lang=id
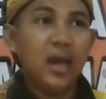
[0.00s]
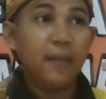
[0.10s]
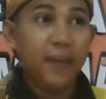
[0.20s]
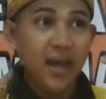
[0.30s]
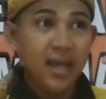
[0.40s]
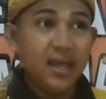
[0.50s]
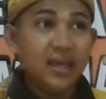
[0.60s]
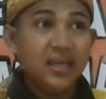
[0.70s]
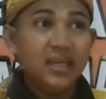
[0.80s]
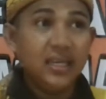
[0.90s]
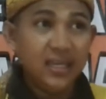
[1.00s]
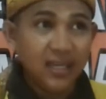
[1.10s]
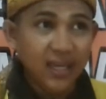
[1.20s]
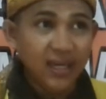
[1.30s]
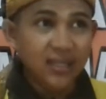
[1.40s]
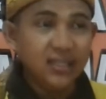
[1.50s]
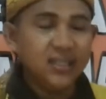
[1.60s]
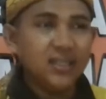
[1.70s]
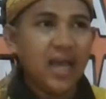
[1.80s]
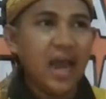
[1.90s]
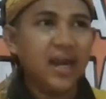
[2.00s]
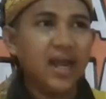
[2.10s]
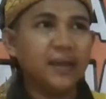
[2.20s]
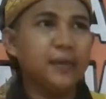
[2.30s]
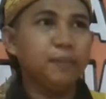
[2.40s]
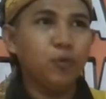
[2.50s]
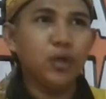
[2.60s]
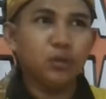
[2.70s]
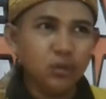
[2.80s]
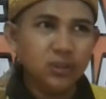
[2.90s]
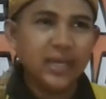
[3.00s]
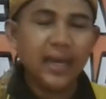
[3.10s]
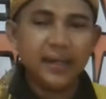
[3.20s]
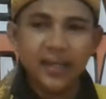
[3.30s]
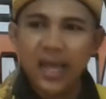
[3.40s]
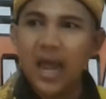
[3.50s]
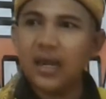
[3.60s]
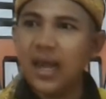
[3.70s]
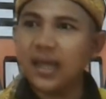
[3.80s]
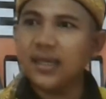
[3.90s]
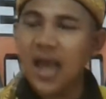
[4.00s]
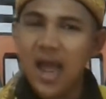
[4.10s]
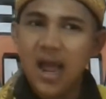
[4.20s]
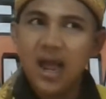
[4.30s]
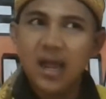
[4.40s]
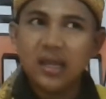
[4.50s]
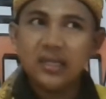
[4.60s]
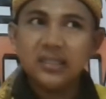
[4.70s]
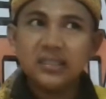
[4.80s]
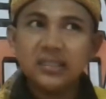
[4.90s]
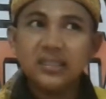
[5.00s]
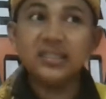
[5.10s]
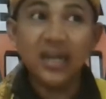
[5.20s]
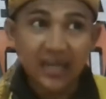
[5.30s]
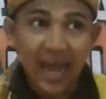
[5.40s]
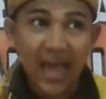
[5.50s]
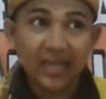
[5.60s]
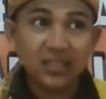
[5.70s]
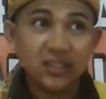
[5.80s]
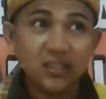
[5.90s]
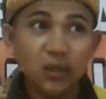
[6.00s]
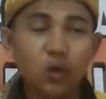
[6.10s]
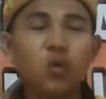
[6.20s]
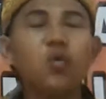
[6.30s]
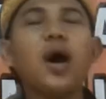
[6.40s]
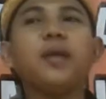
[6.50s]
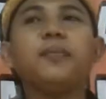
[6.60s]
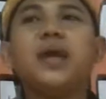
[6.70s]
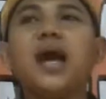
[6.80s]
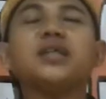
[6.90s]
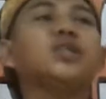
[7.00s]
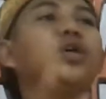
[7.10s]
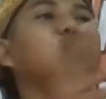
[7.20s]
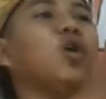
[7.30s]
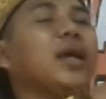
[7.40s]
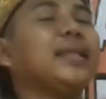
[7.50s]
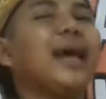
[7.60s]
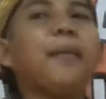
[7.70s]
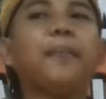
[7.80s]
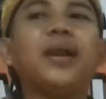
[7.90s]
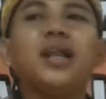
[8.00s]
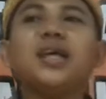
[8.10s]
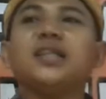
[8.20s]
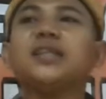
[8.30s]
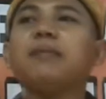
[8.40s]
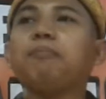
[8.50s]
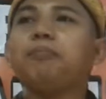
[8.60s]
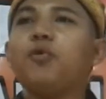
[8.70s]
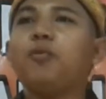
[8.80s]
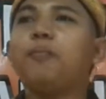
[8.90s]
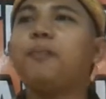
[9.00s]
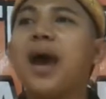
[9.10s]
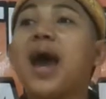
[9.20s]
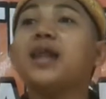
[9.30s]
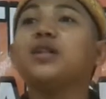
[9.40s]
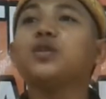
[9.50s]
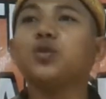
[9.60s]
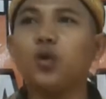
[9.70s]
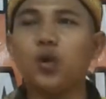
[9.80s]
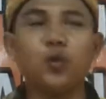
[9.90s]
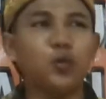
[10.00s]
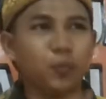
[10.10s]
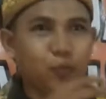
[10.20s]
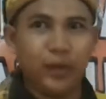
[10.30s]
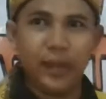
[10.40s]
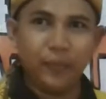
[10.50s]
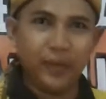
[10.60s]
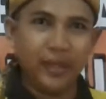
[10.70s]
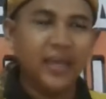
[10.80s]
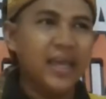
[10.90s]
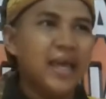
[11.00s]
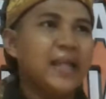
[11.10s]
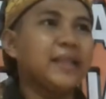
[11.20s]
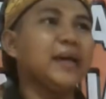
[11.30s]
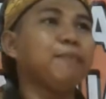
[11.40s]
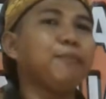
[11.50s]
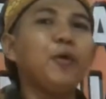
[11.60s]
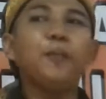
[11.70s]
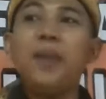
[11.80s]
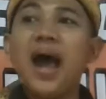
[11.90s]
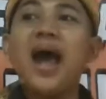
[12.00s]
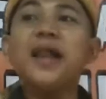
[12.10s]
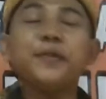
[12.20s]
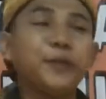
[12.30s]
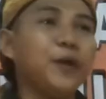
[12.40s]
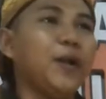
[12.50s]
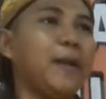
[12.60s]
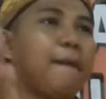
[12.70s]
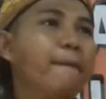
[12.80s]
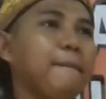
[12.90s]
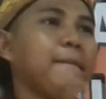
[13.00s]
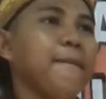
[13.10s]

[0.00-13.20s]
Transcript: Apa? Ingin anak ibu itu jadi anak yang cerdas, luar biasa. Yuk kita beri tepuk mantul untuk Bu Dewi. Tepuk mantul.